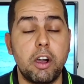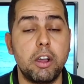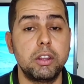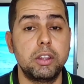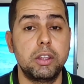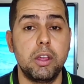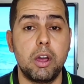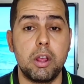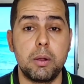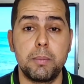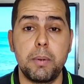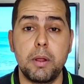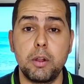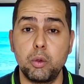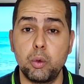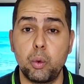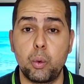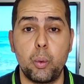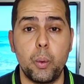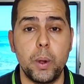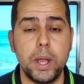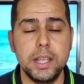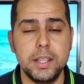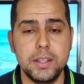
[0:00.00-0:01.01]
فاختيار
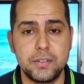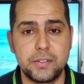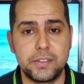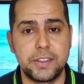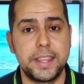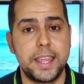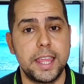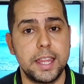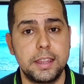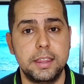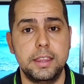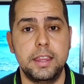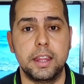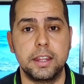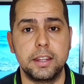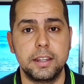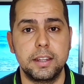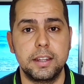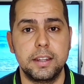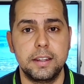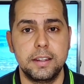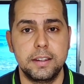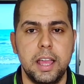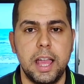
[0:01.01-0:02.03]
برضو كويس
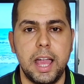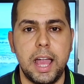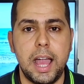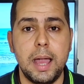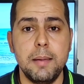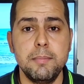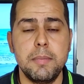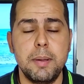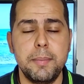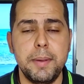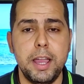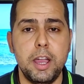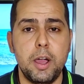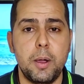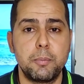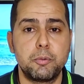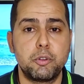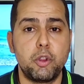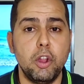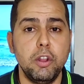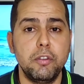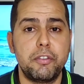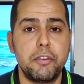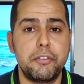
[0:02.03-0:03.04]
جدا اما بقى
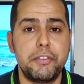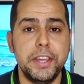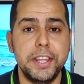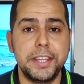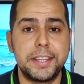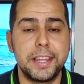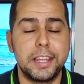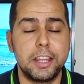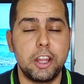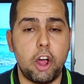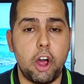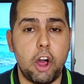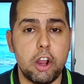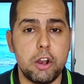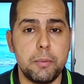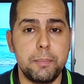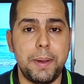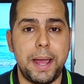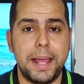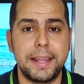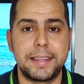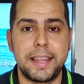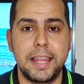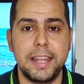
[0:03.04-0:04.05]
ابطال في فئه ال
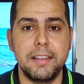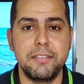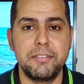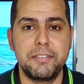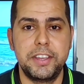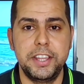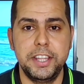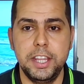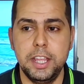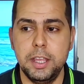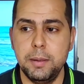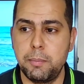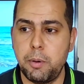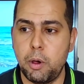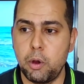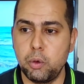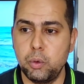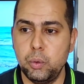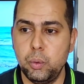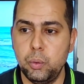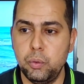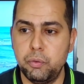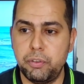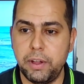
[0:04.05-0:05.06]
4000 جنيه
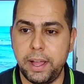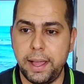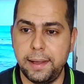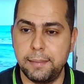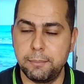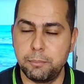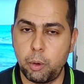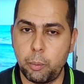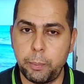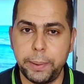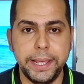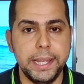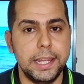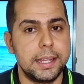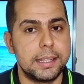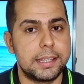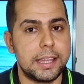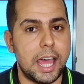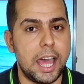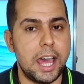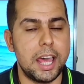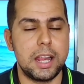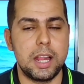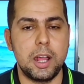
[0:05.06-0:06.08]
برضو فموبايل
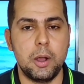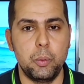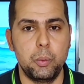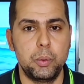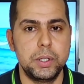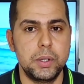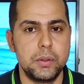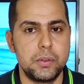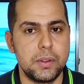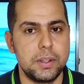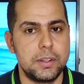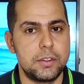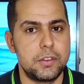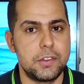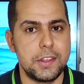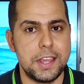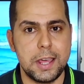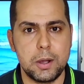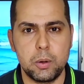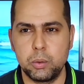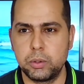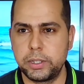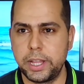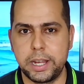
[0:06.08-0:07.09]
اتحرق ونزل
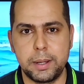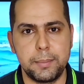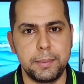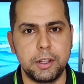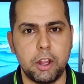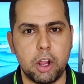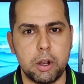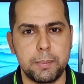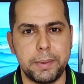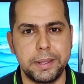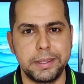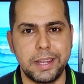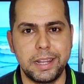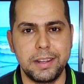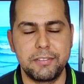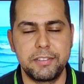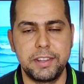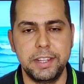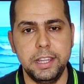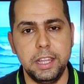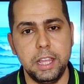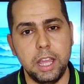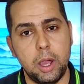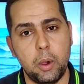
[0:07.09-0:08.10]
سعره تقريبا 4000
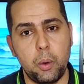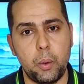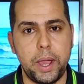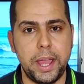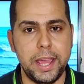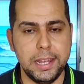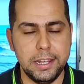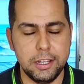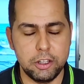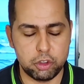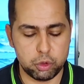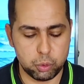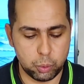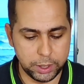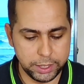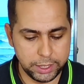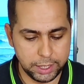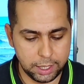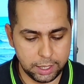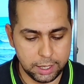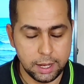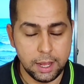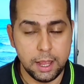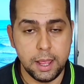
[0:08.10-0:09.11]
جنيه او اقل
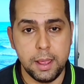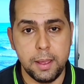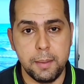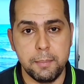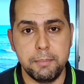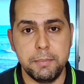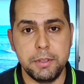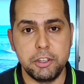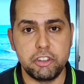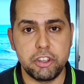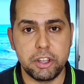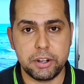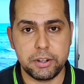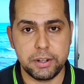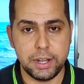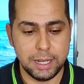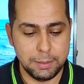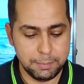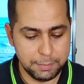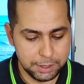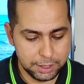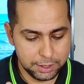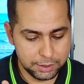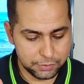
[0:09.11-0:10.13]
شويه مش
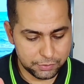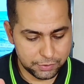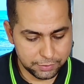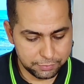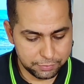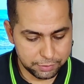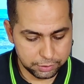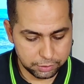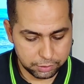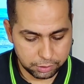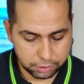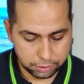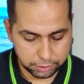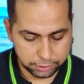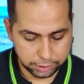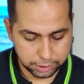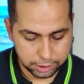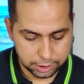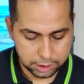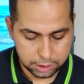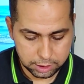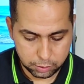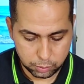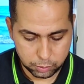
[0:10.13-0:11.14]
الريلمي 7 اي
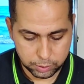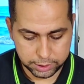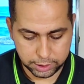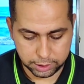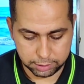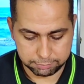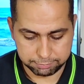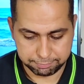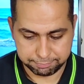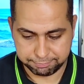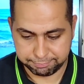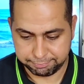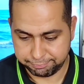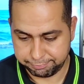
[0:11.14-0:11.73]
اللي هو ده